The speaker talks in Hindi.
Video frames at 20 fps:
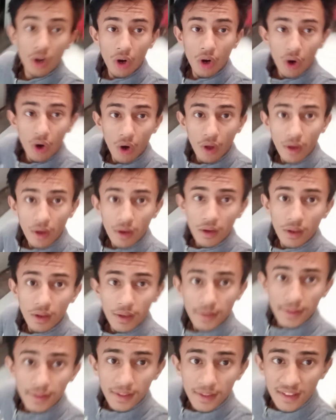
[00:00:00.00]
और
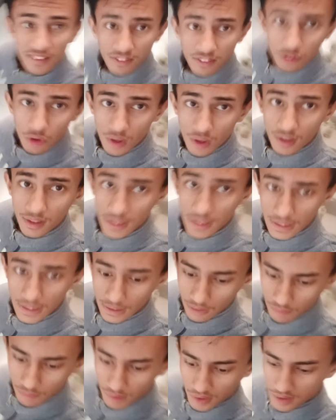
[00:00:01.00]
ये नीचे थोड़ा
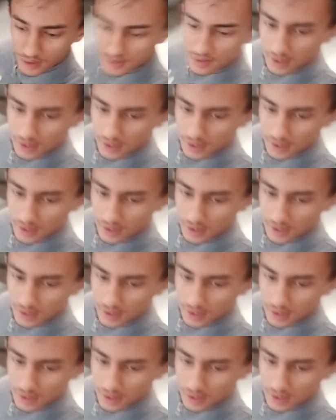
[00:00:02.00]
टाइल वर्क चल